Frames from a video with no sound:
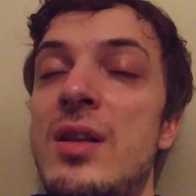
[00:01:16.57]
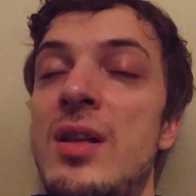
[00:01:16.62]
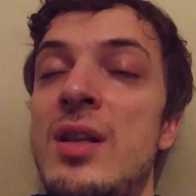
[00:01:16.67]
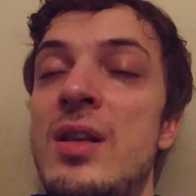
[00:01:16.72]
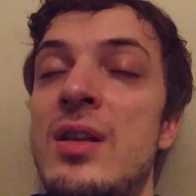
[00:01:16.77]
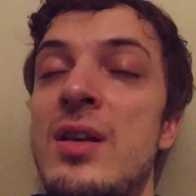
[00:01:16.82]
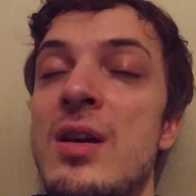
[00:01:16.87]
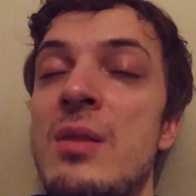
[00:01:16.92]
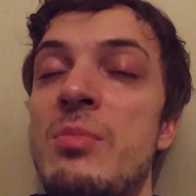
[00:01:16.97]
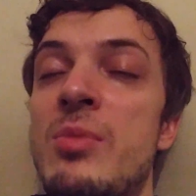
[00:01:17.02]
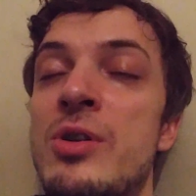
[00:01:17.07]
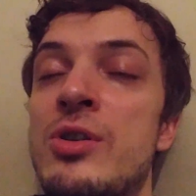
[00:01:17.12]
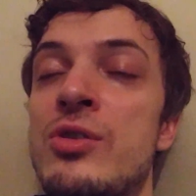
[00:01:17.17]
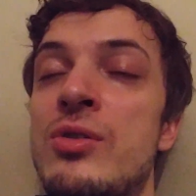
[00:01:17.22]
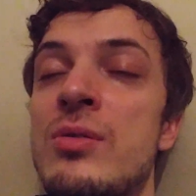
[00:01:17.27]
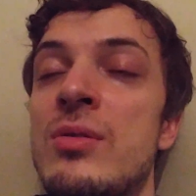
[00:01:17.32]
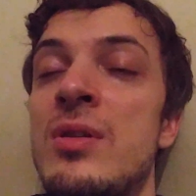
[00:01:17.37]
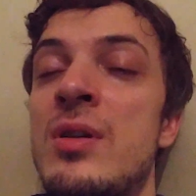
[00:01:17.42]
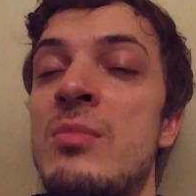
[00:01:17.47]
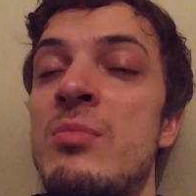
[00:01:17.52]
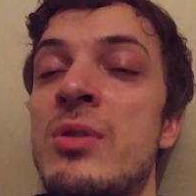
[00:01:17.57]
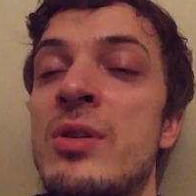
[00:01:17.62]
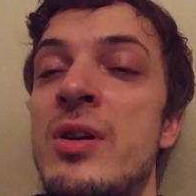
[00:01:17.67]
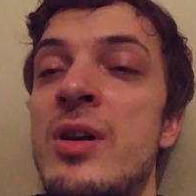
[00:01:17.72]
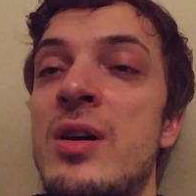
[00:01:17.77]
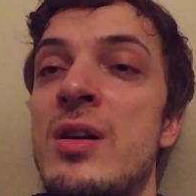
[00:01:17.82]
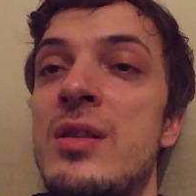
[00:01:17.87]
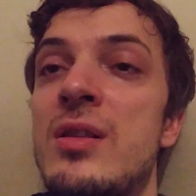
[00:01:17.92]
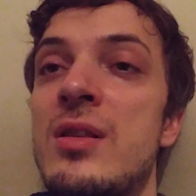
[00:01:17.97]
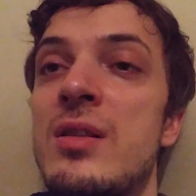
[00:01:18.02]
И я пошел
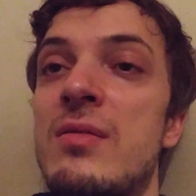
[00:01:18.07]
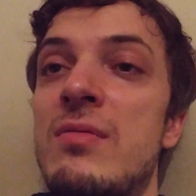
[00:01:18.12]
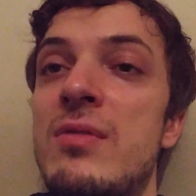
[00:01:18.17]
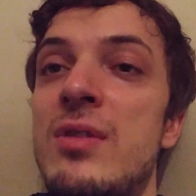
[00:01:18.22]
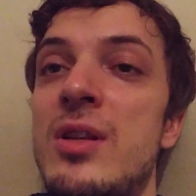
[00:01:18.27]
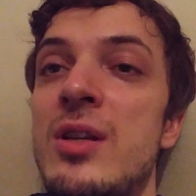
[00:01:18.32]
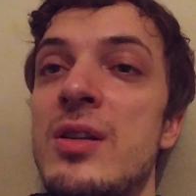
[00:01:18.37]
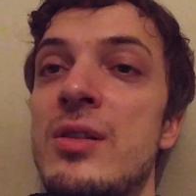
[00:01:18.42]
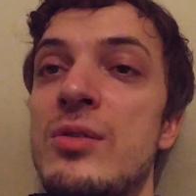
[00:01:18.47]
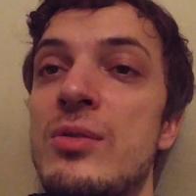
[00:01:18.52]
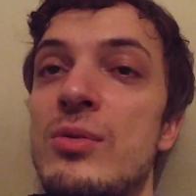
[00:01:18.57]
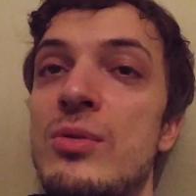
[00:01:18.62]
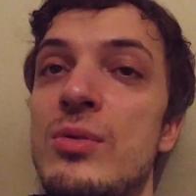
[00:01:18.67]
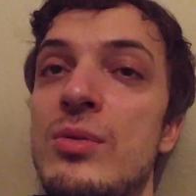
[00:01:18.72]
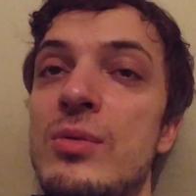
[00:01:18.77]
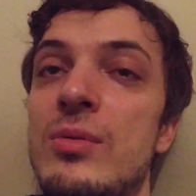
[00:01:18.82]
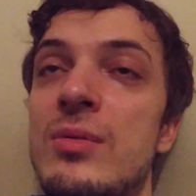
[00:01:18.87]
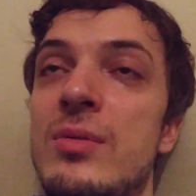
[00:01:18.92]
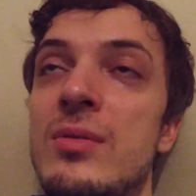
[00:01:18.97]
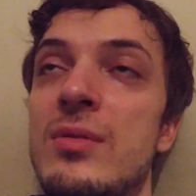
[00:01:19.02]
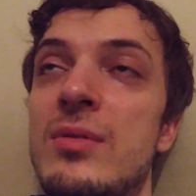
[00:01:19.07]
обратно в ленту.